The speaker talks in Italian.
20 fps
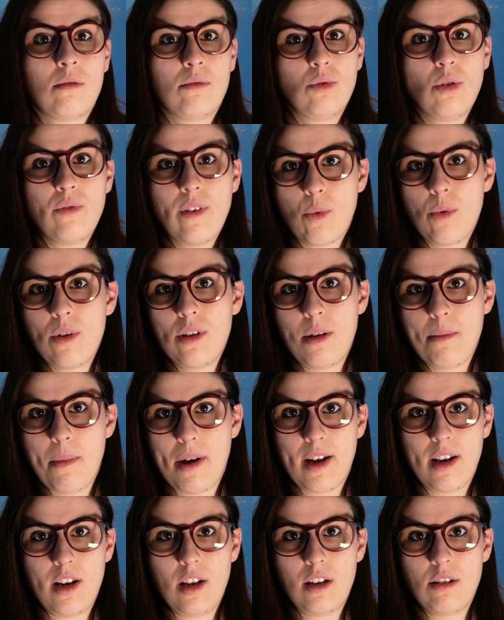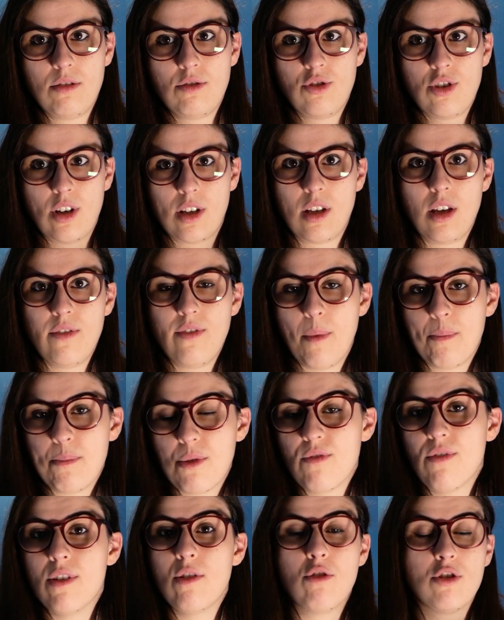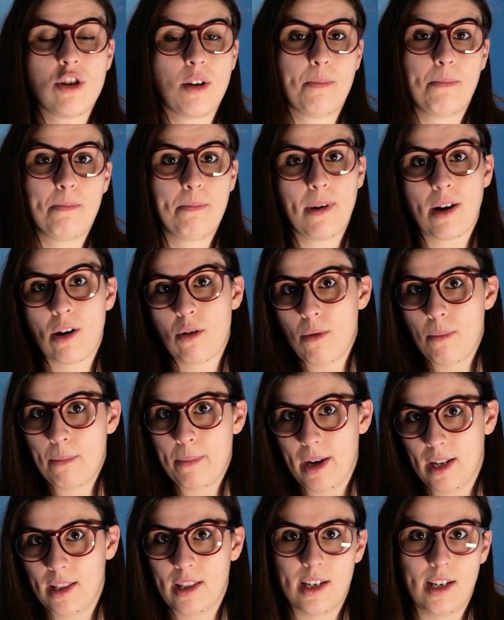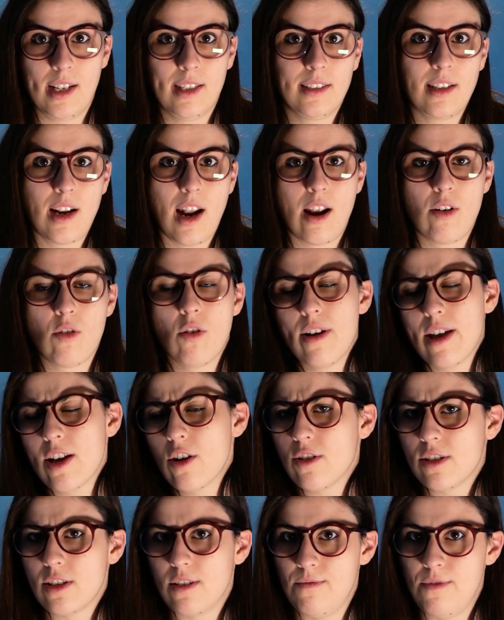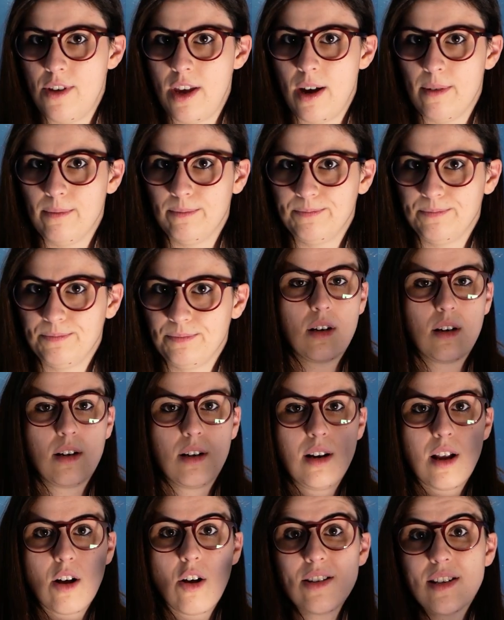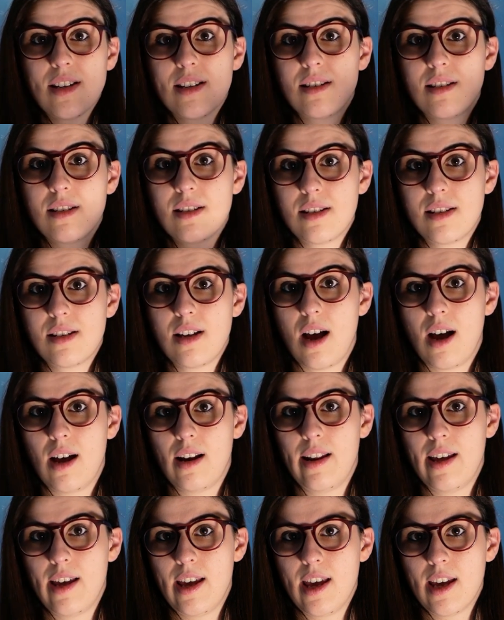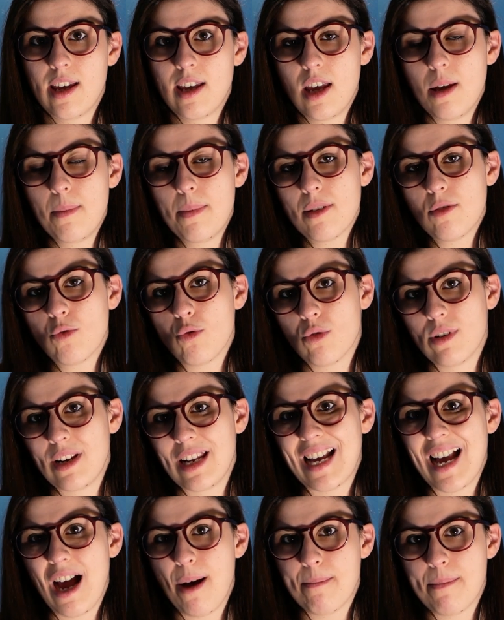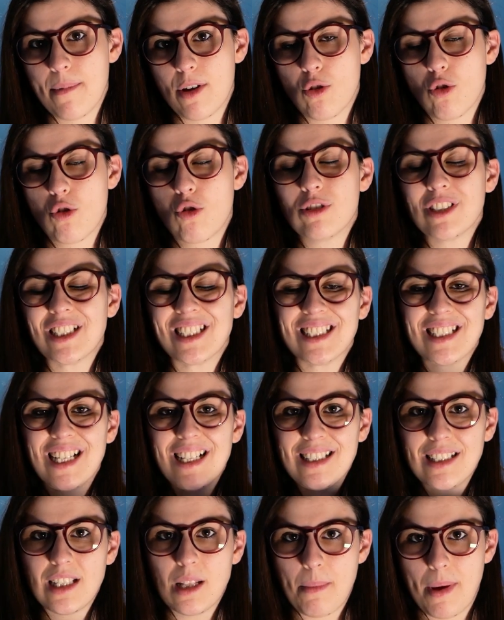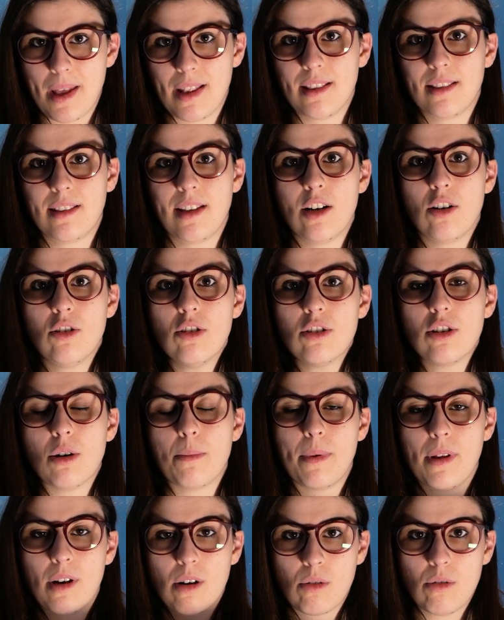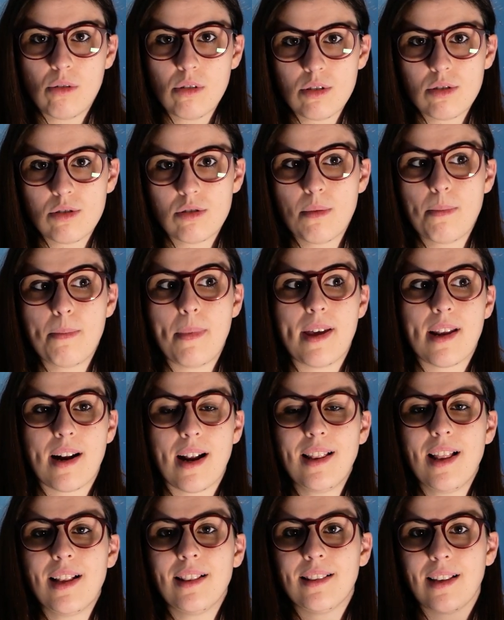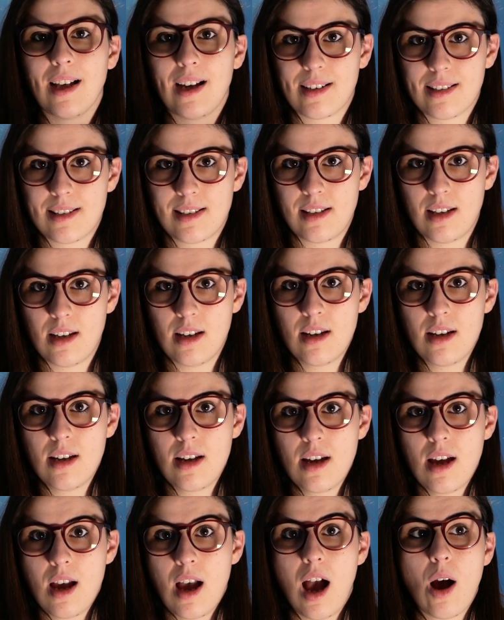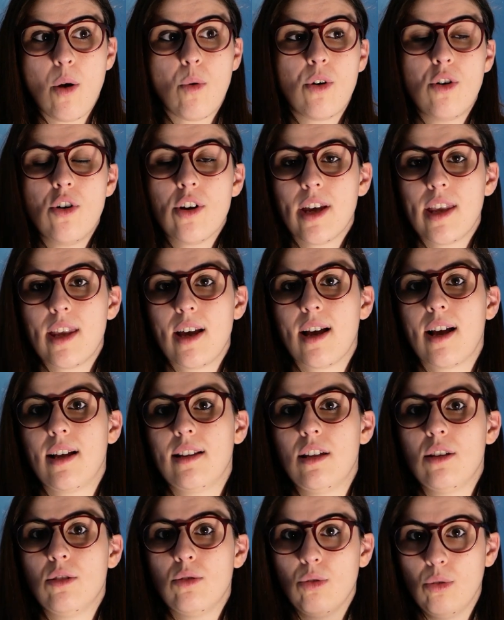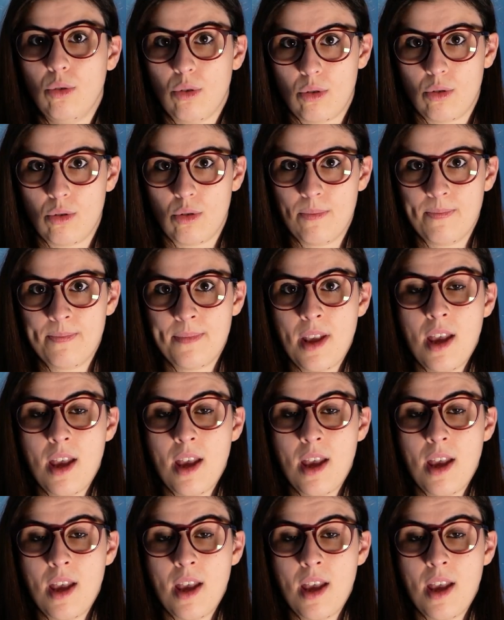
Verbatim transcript: dove quindi magari c'è chi va più veloce per non perdere il treno e così via. La cosa essenziale è che i pedoni cambiano costantemente il loro percorso per adattarsi a quello che gli accade intorno